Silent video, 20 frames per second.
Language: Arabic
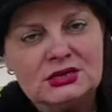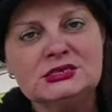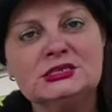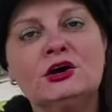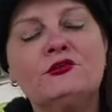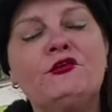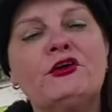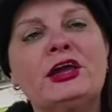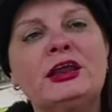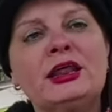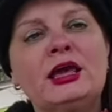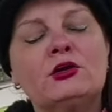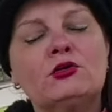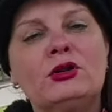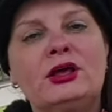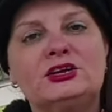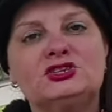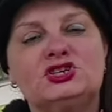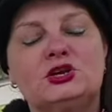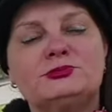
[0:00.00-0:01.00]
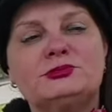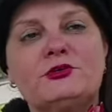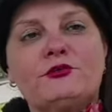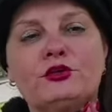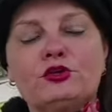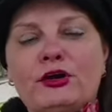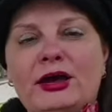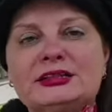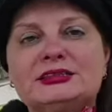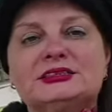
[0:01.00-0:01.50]
سوف يناير الاعجاب سوف
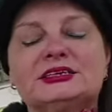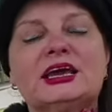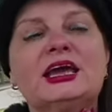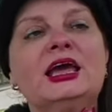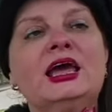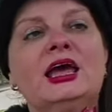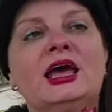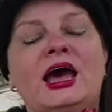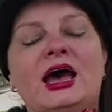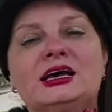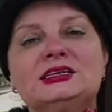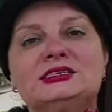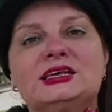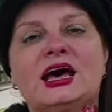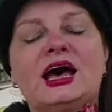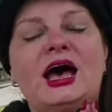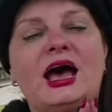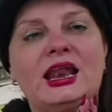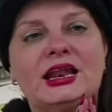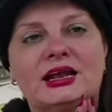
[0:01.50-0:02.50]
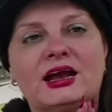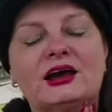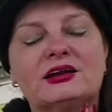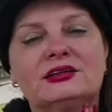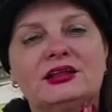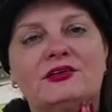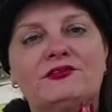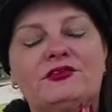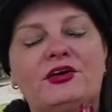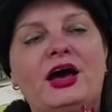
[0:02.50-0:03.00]
نغطي هذا
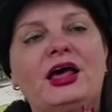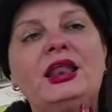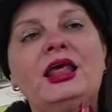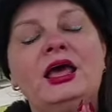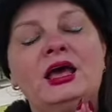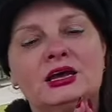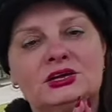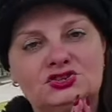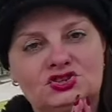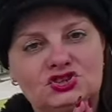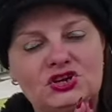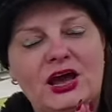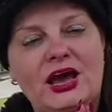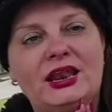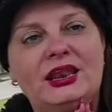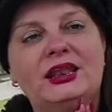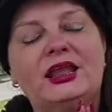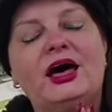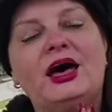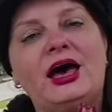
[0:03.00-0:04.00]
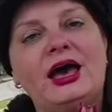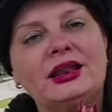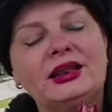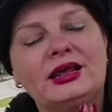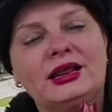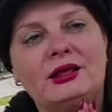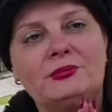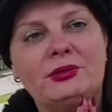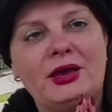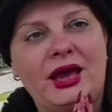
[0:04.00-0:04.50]
الكرنفال ان شاء الله
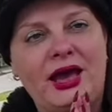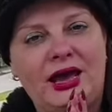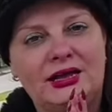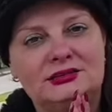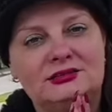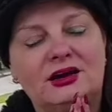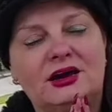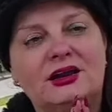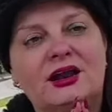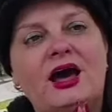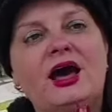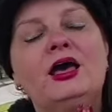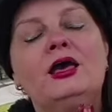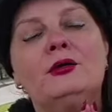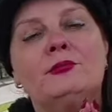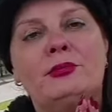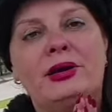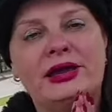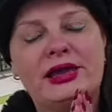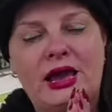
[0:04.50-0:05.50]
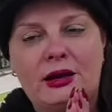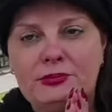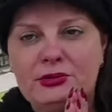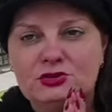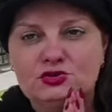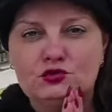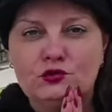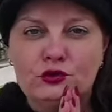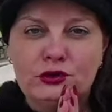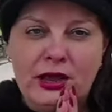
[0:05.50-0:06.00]
انا نبيها حداره معي
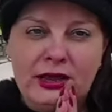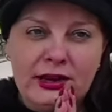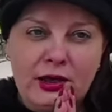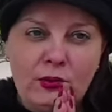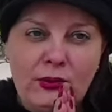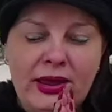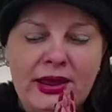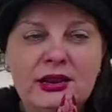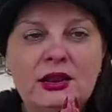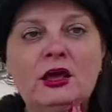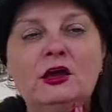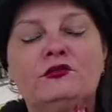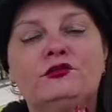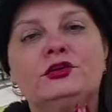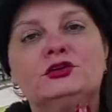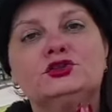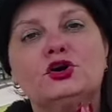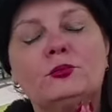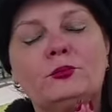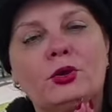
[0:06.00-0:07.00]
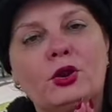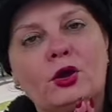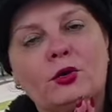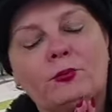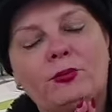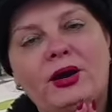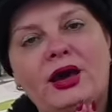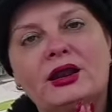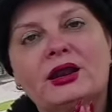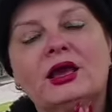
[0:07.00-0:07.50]
عبر شوفوا نحن وين في تومبلانك
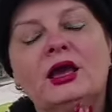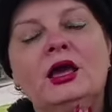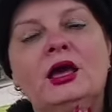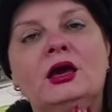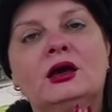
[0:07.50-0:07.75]
بارك